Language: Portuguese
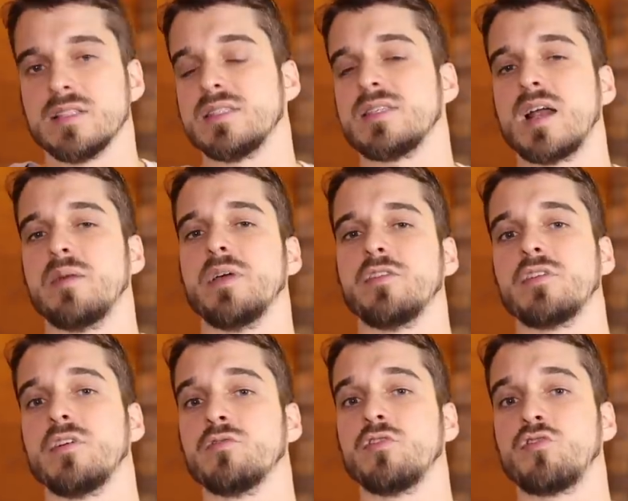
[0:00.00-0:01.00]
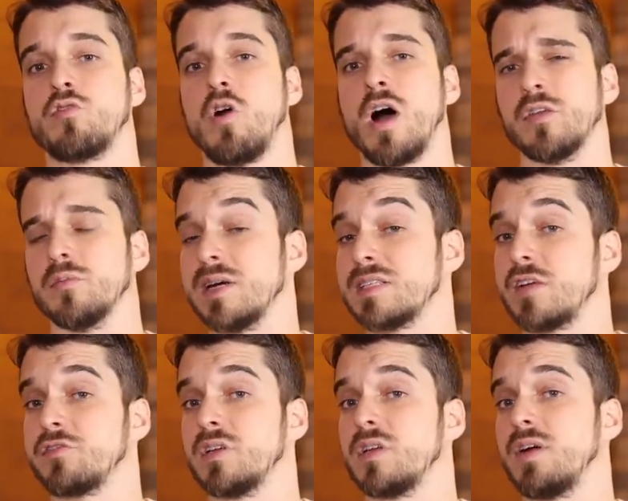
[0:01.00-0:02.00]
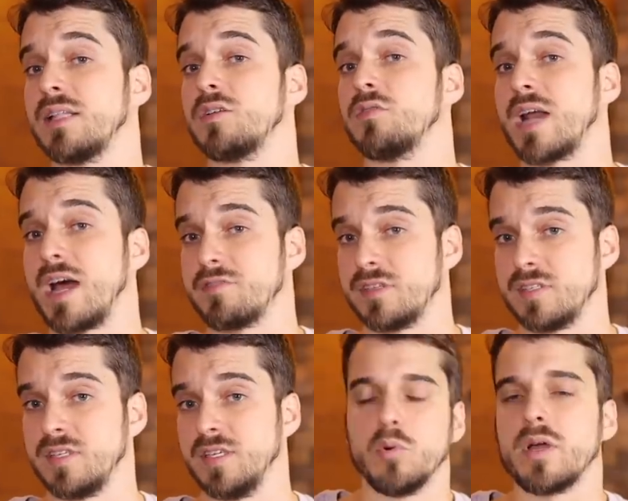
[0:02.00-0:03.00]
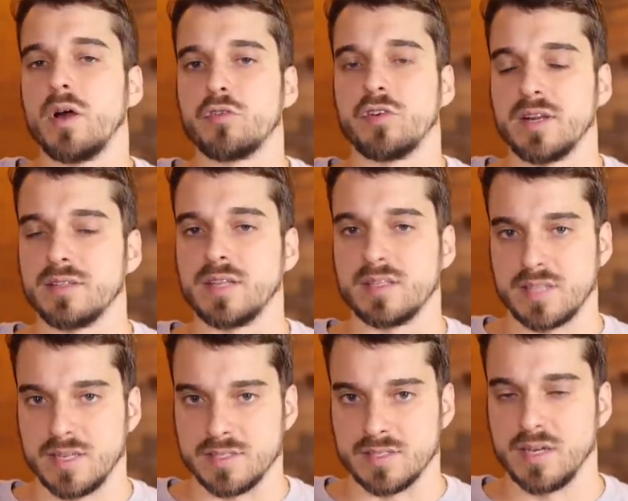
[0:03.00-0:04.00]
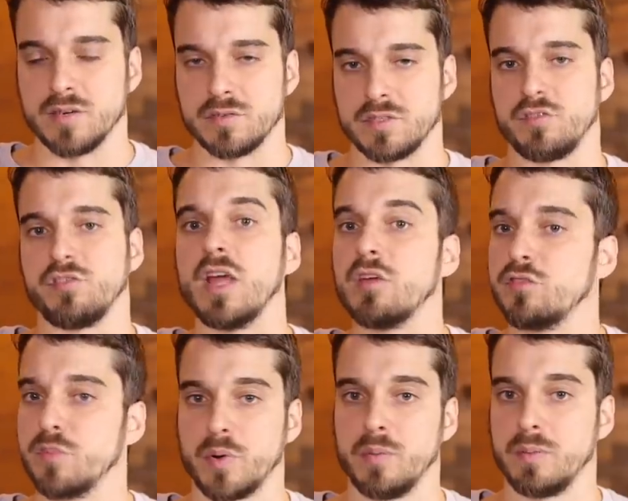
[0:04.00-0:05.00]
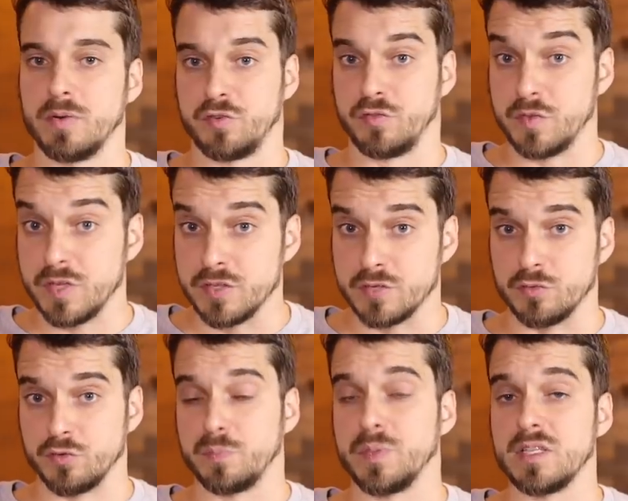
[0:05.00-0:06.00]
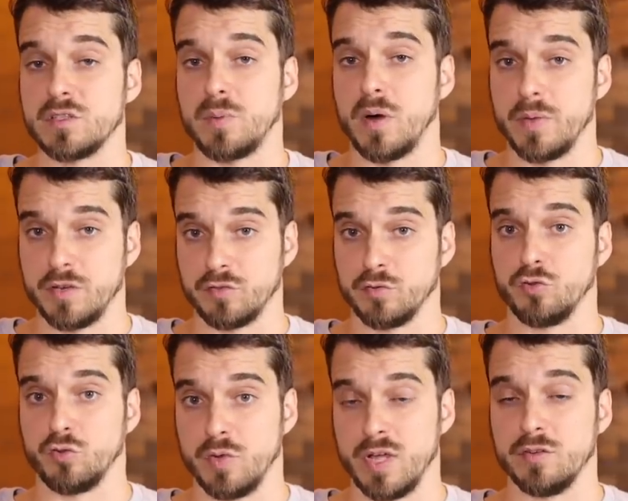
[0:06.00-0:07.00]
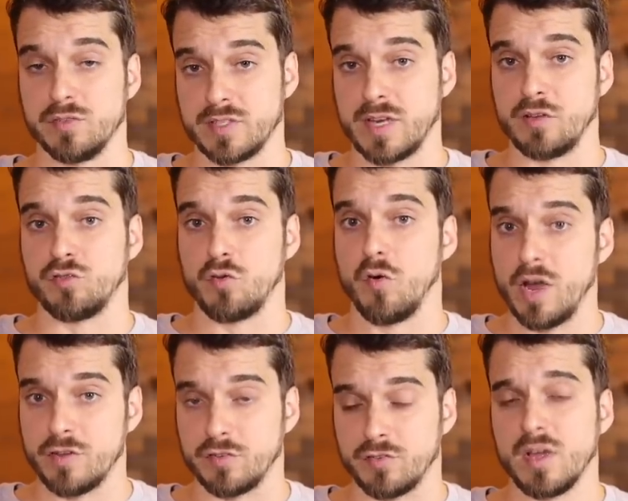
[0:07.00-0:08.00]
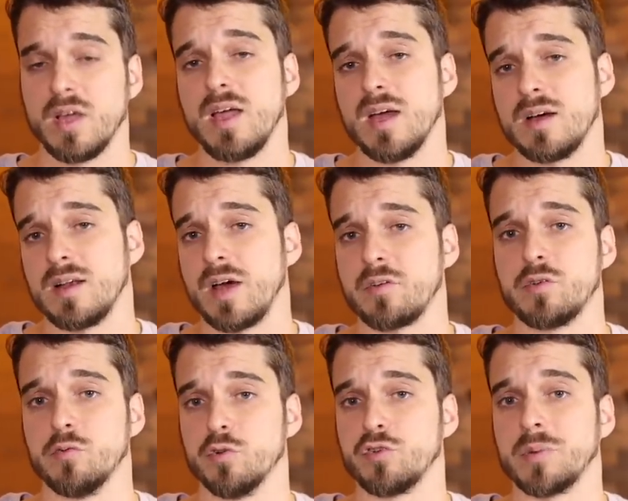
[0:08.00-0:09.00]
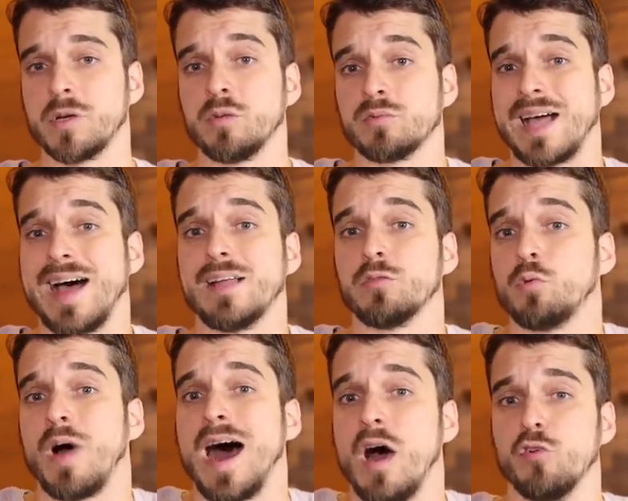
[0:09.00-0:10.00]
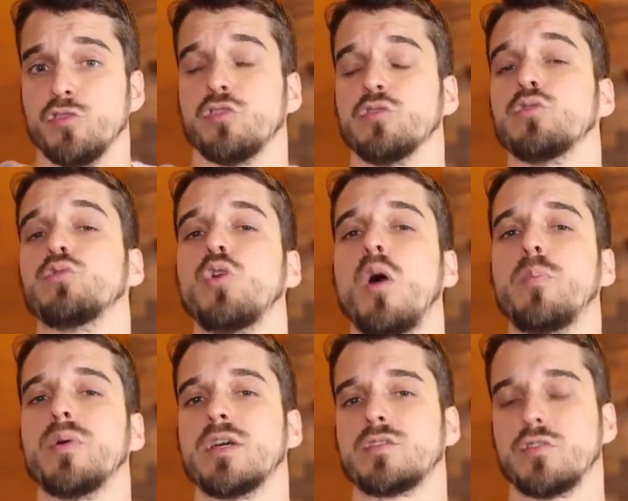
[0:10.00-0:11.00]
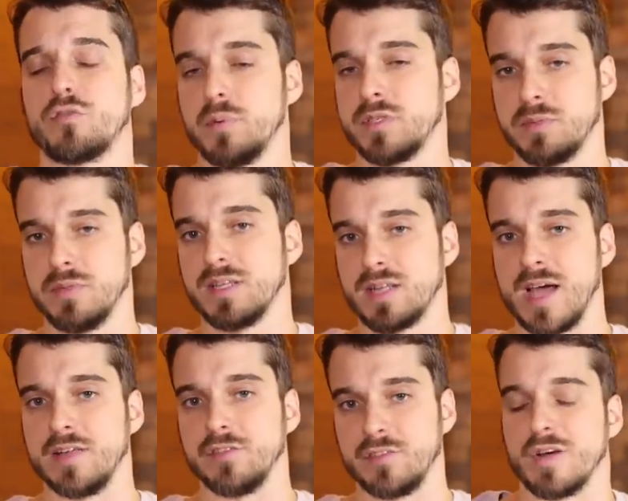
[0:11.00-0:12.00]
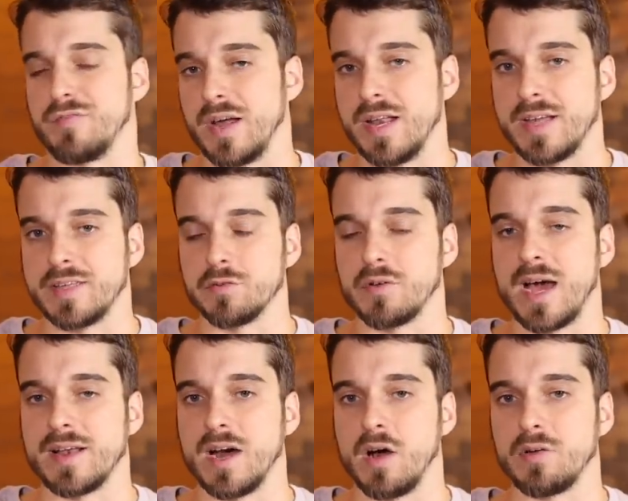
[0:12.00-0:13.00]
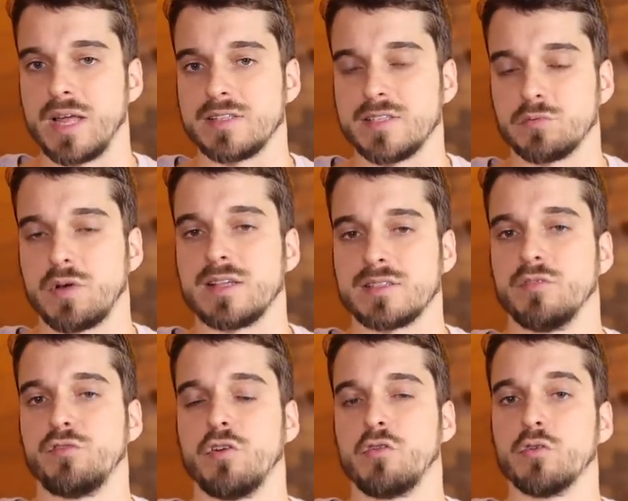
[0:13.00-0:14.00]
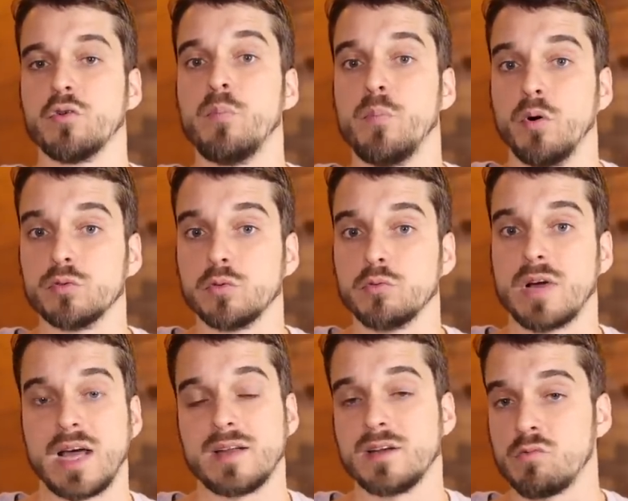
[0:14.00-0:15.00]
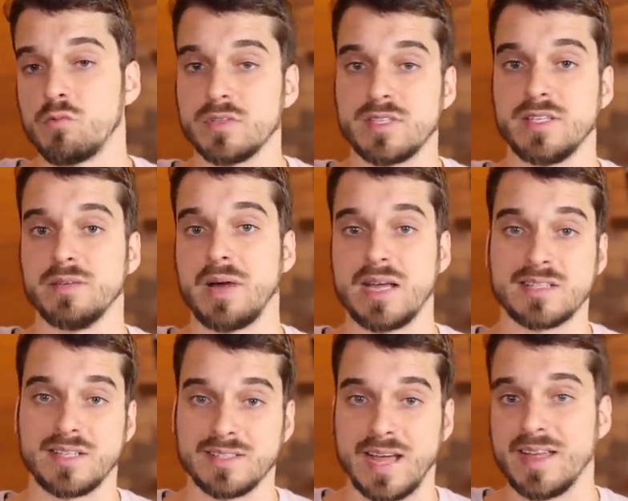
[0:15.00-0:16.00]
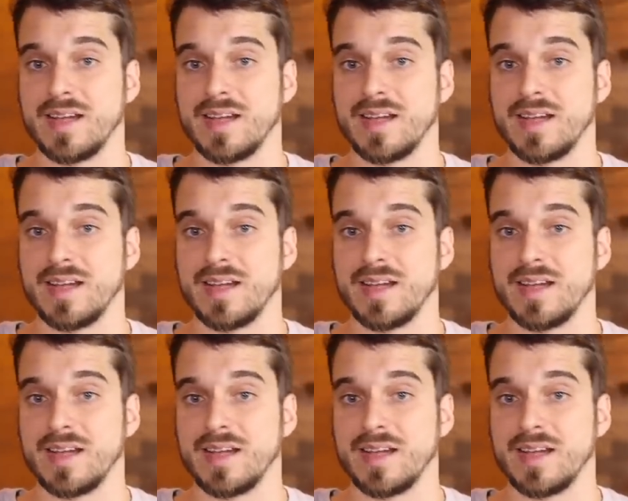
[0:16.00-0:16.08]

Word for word: Sinceramente não discordo, mas acho que não é tão grave assim. Porque aos 36 anos e cheio de problemas físicos, principalmente nos joelhos e nas costas, é claro que o Usman não está no auge, no topo das suas possibilidades. Já falei aqui no canal que a situação chegou num ponto do cara não conseguir mais mais andar em